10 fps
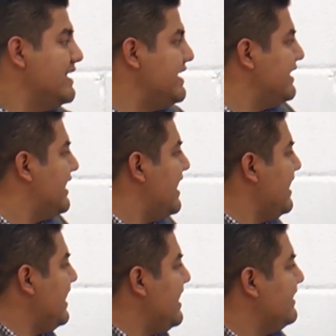y
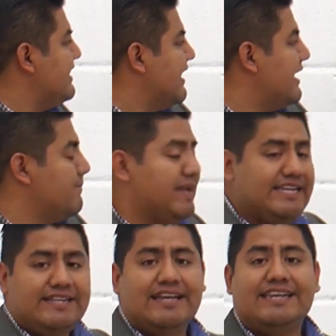que esta
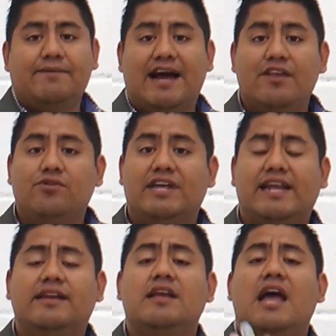carpetita te va a
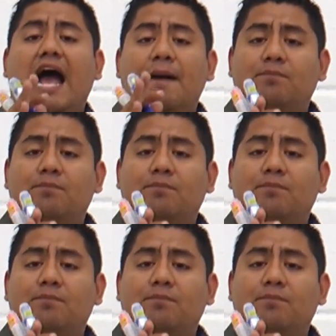ayudar a